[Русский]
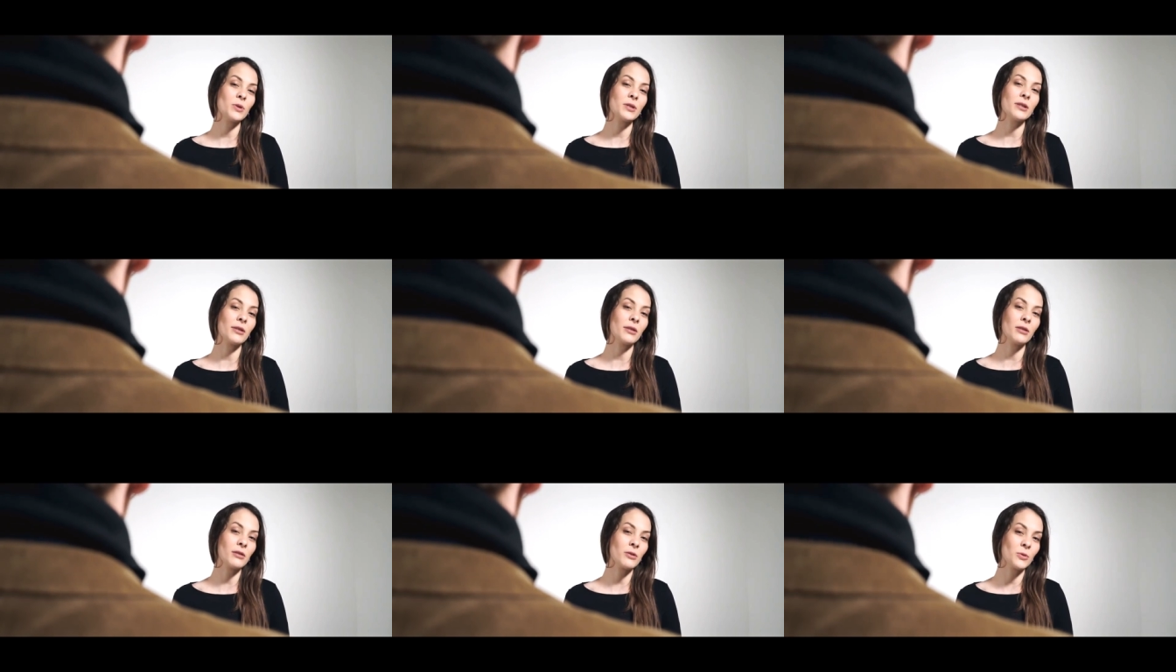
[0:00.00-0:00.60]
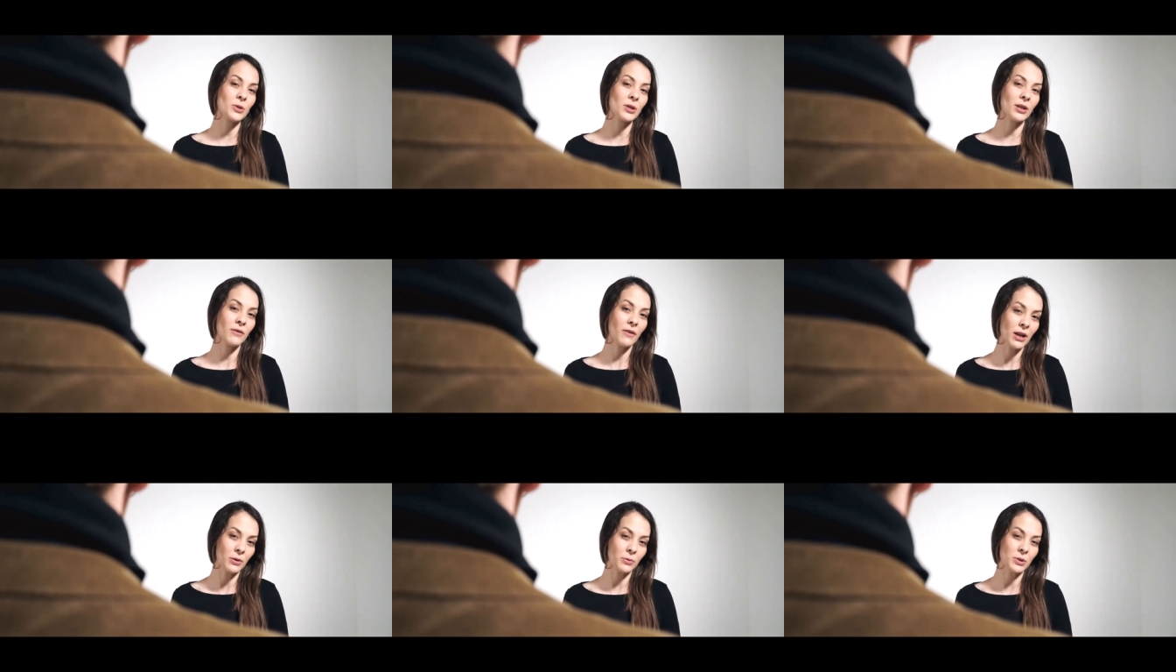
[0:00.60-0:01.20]
зеркало русской
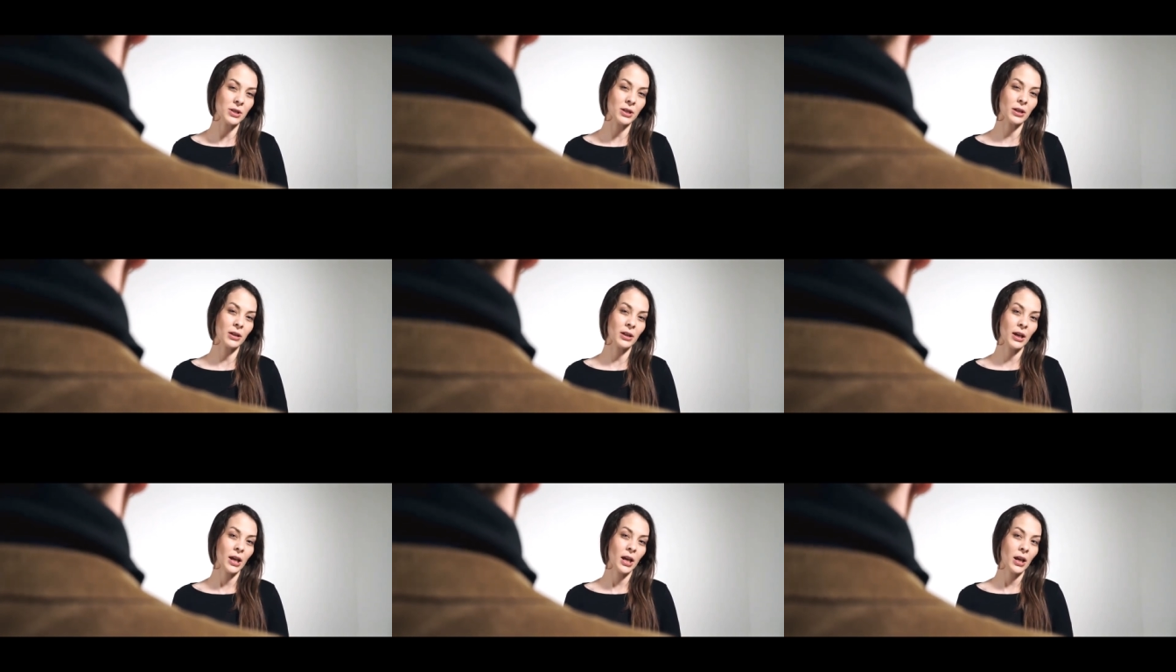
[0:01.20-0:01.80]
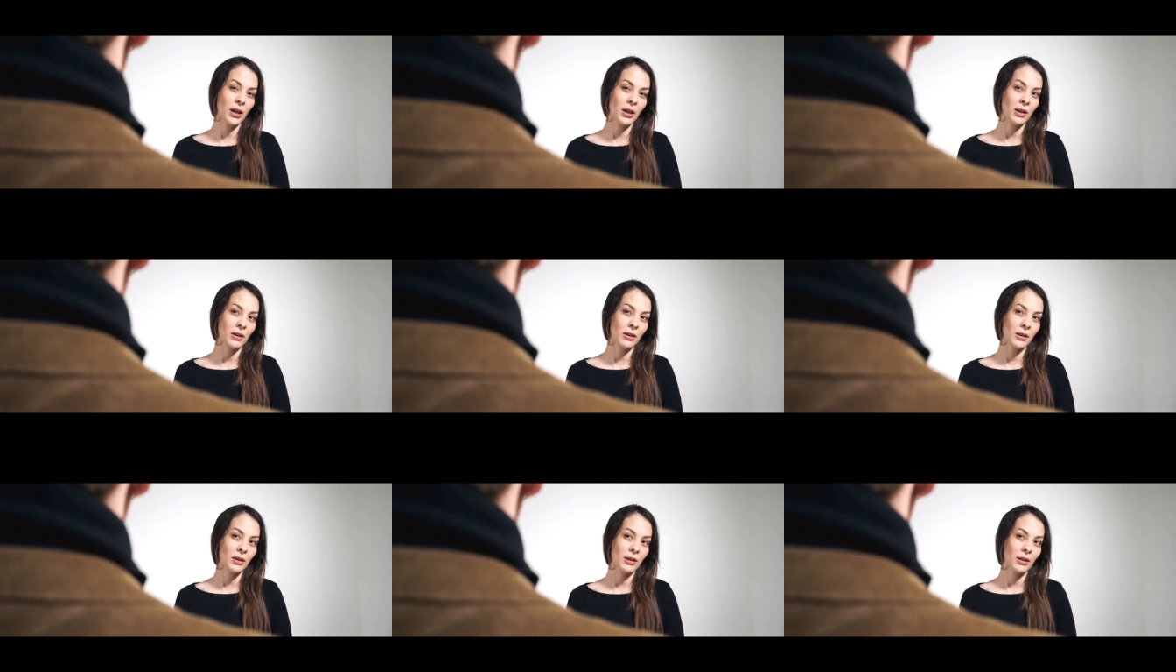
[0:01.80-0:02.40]
революции.
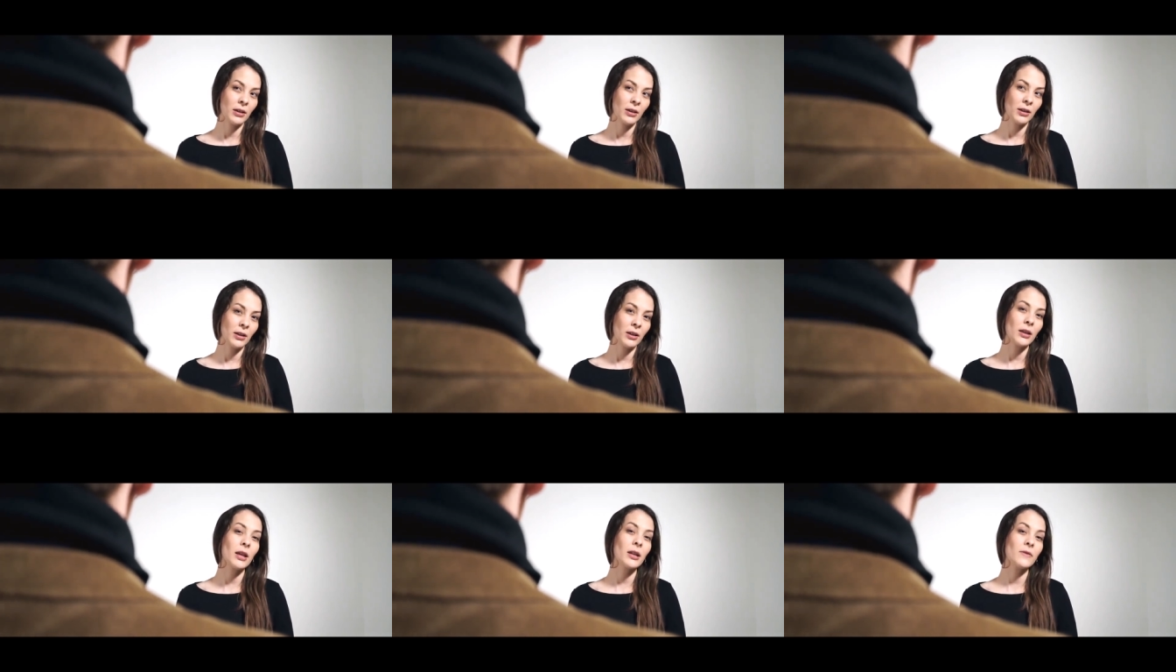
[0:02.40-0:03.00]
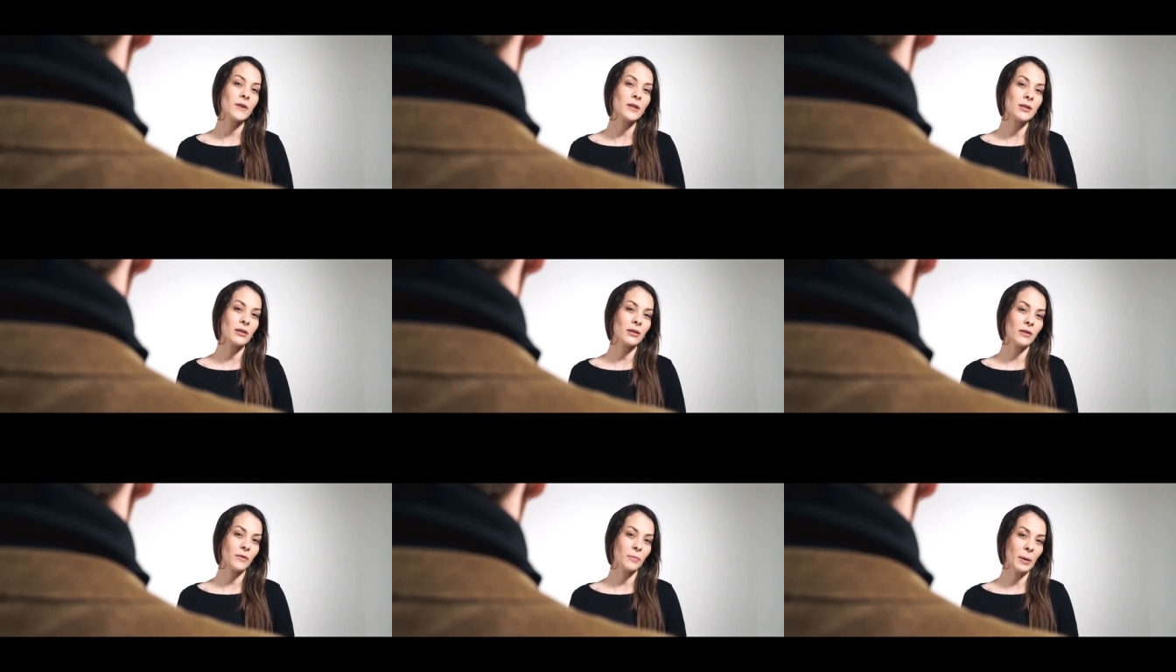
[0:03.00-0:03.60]
И
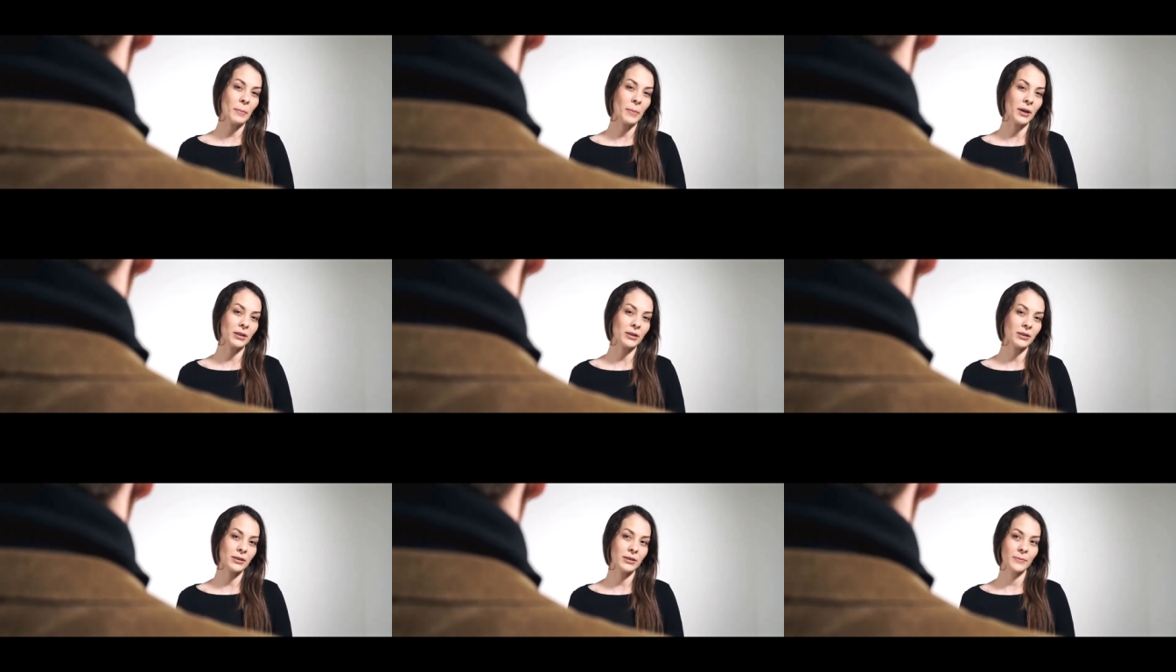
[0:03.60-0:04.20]
ответила не в попад.